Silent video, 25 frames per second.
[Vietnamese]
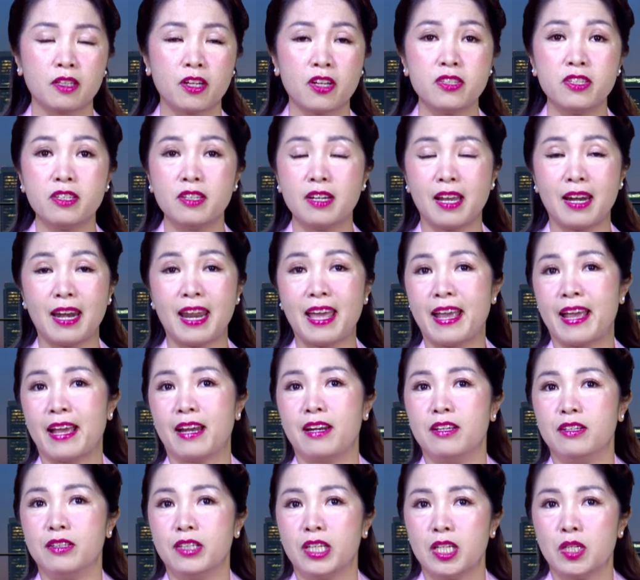coi như là lè
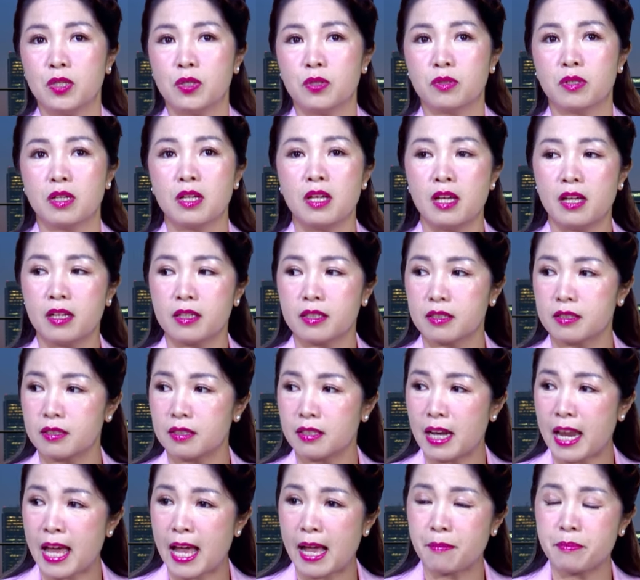lưỡi luôn
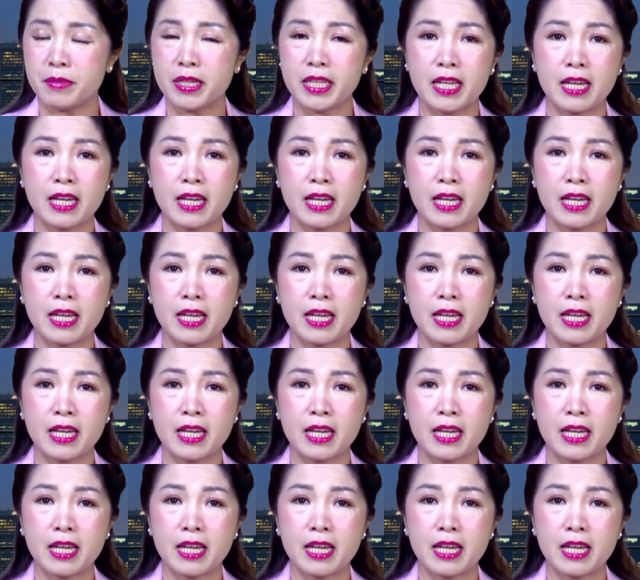làm